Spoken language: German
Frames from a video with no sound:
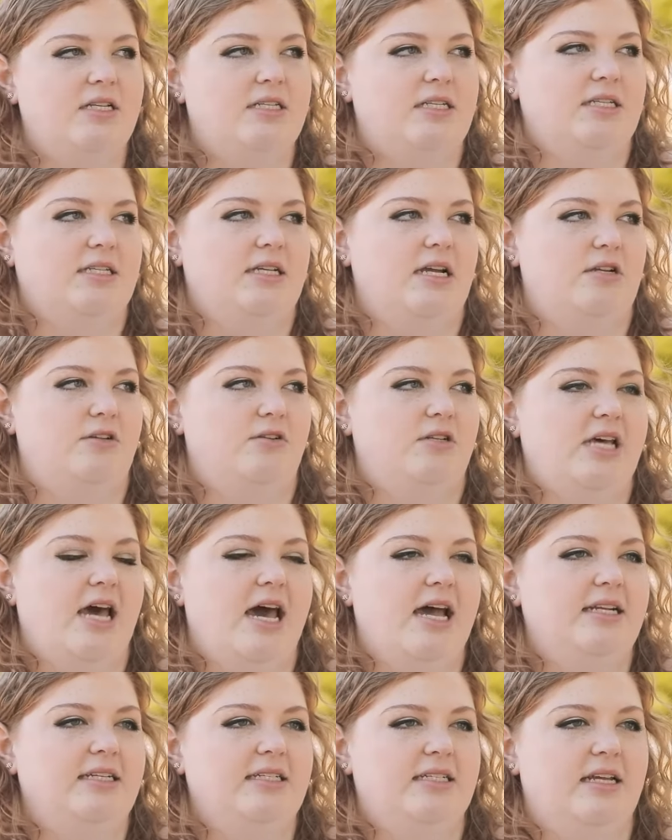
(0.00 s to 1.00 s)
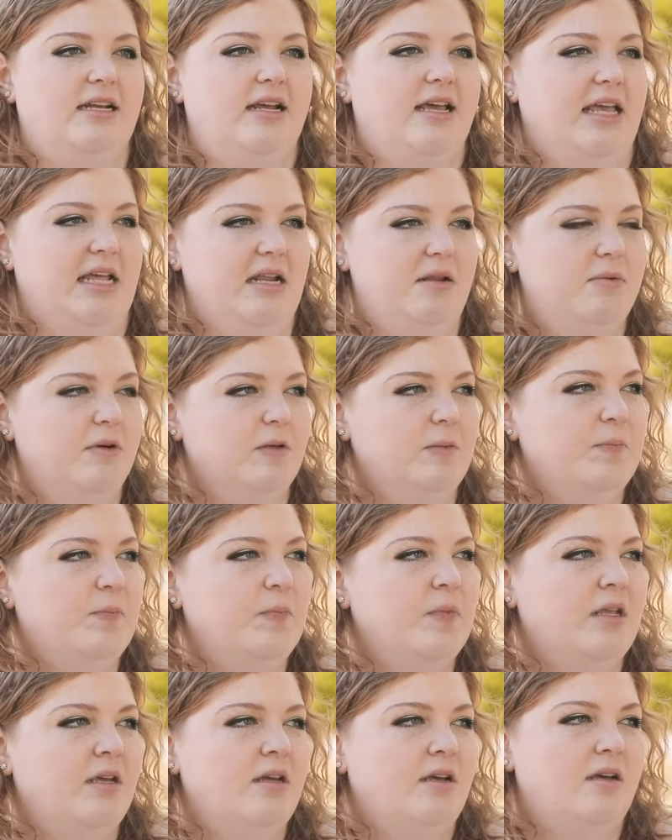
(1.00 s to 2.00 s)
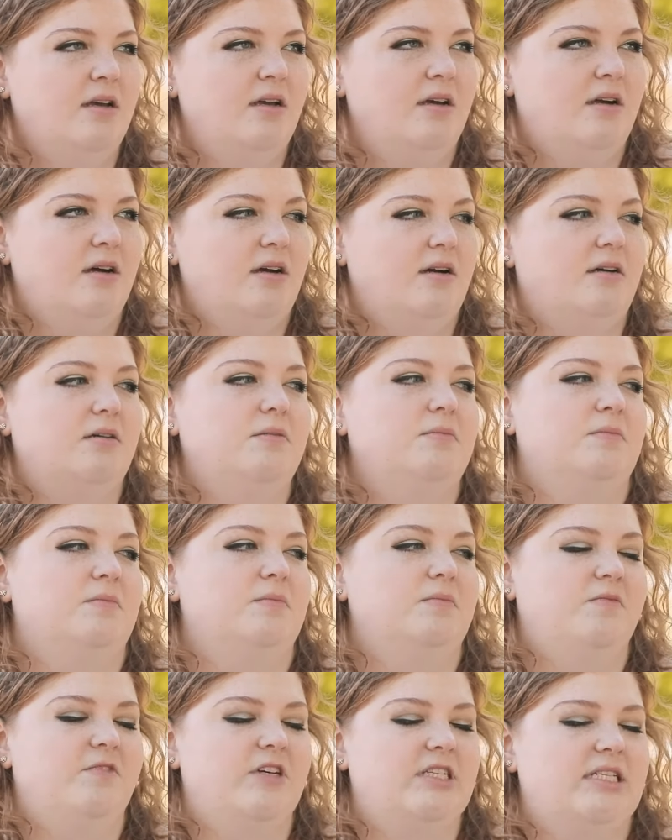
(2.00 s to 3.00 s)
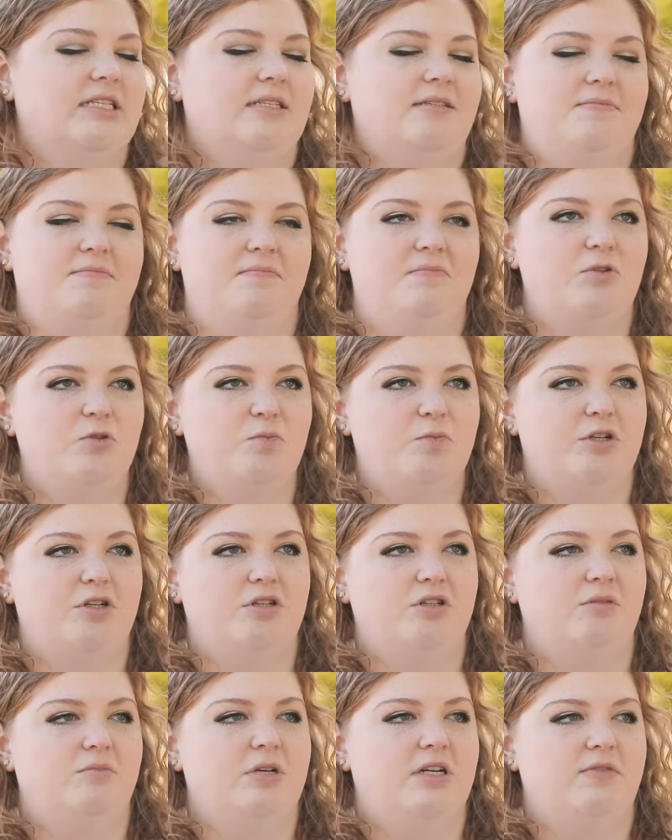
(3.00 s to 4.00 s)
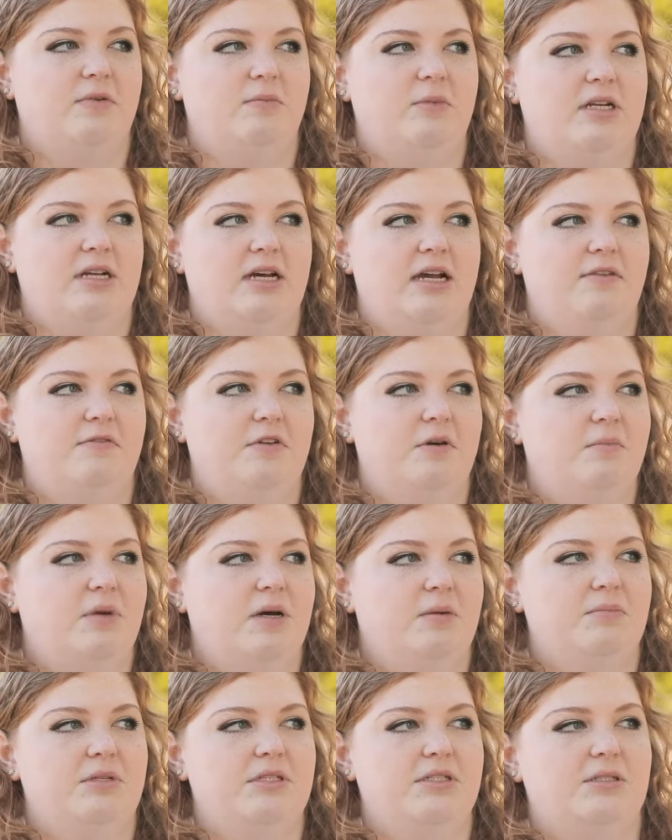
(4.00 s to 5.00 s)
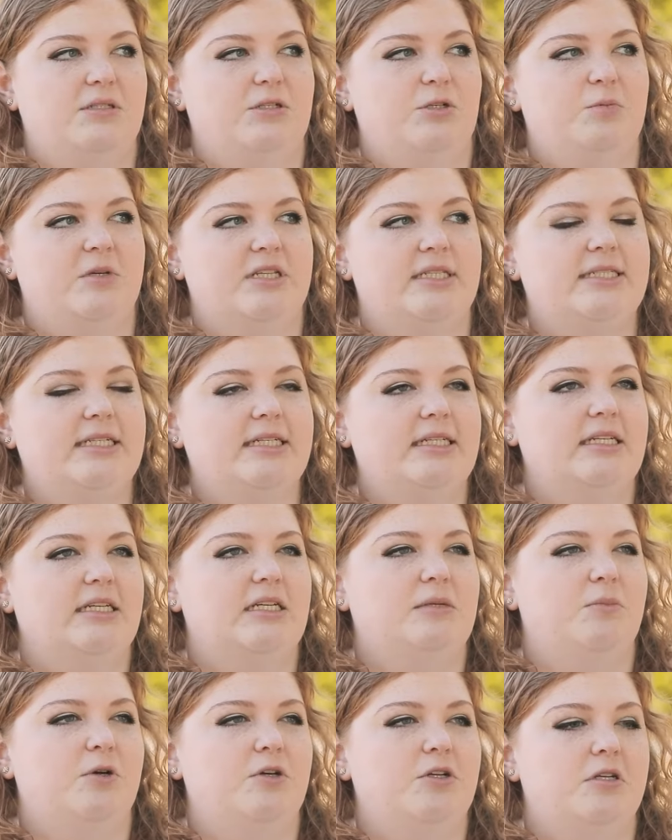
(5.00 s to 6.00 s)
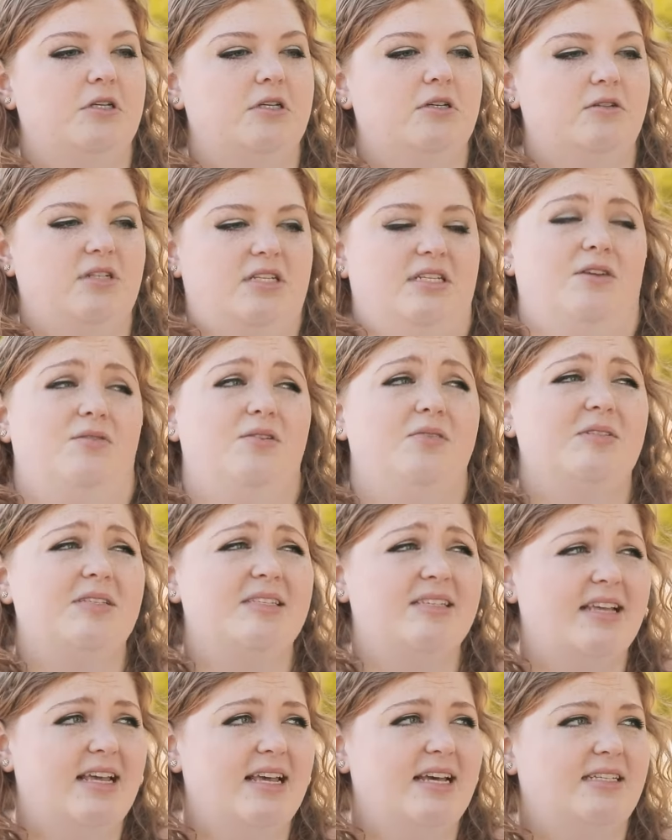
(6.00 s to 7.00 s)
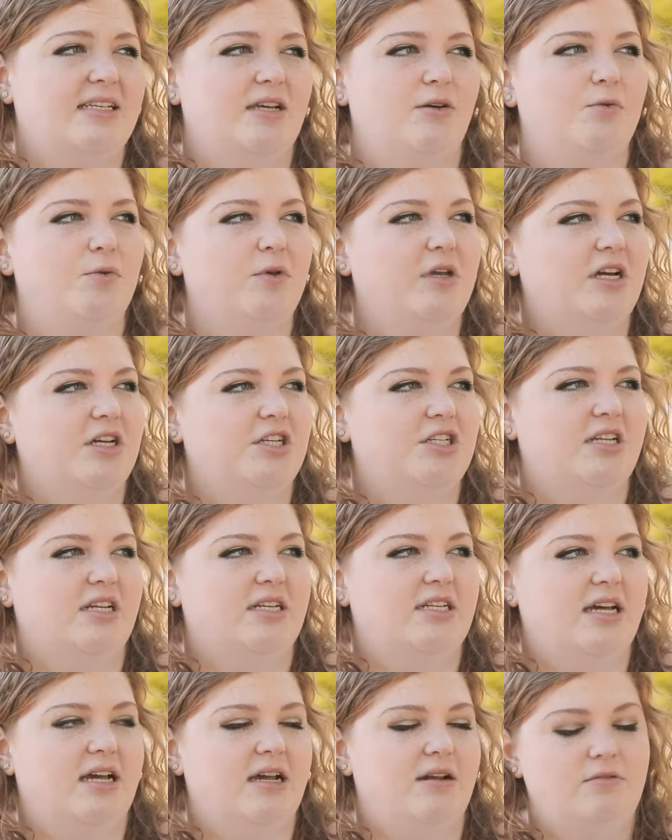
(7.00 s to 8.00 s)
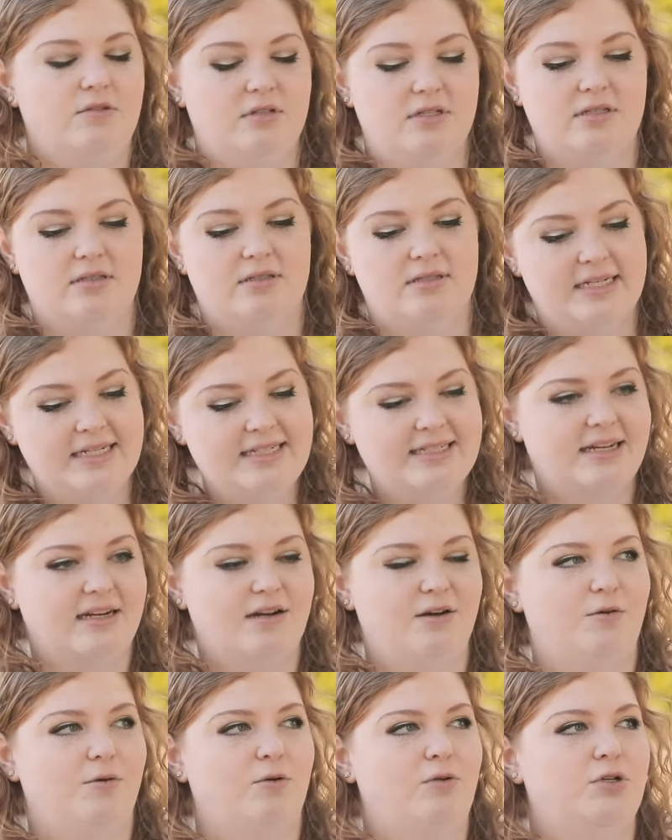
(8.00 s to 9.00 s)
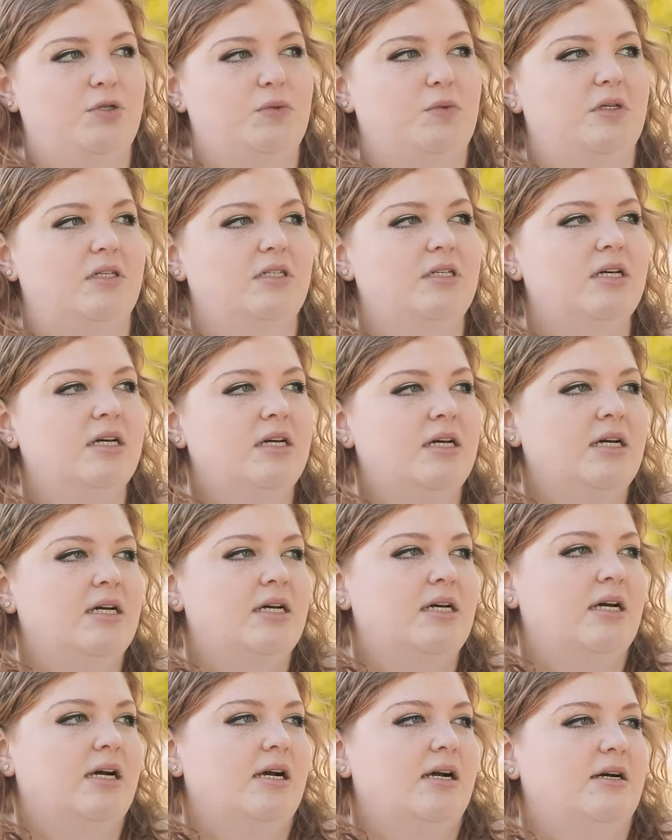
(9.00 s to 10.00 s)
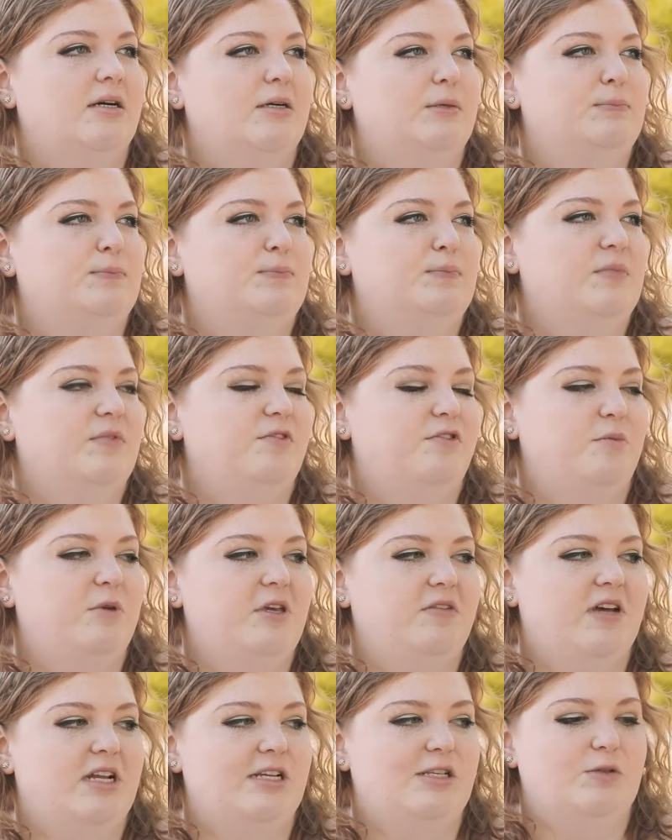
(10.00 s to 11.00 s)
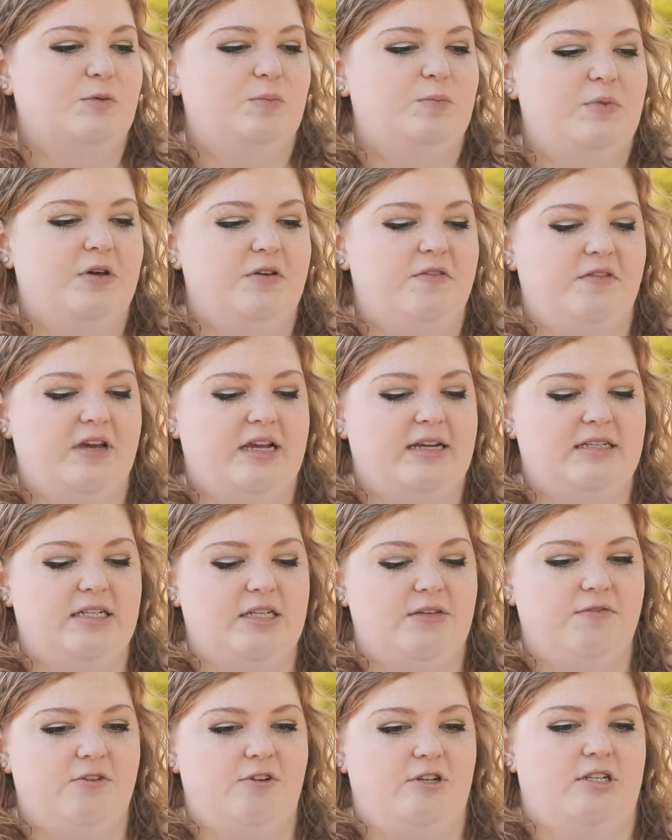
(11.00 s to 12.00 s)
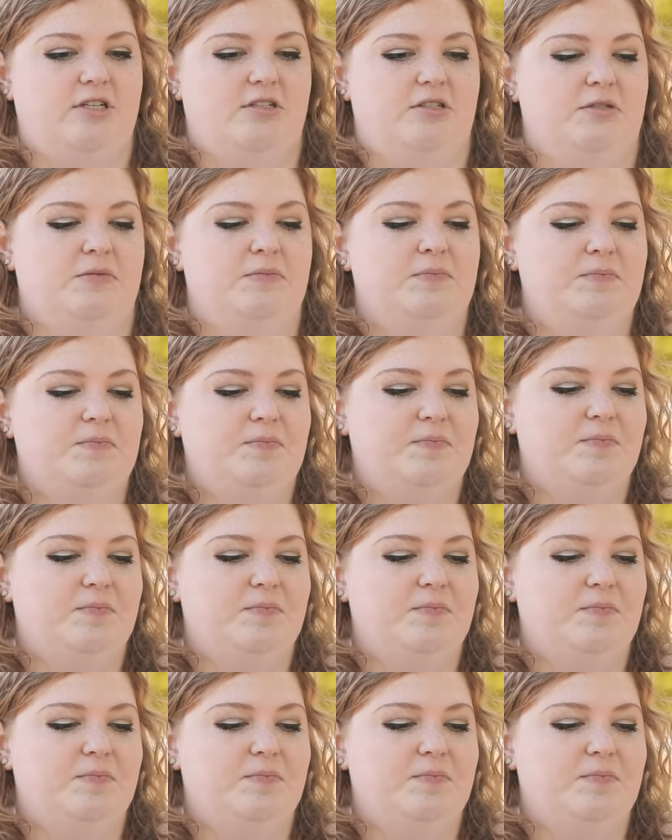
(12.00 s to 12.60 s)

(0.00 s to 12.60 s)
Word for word: das ist halt total dicht an der Elbe. Ähm, was es super schön macht, wenn man da einfach mal ein bisschen spazieren gehen möchte. Und es ist auch ein sehr, sehr ruhiger Stadtteil und dicht an der Hochschule. Ähm, für mich war das so perfekt. Ich wollte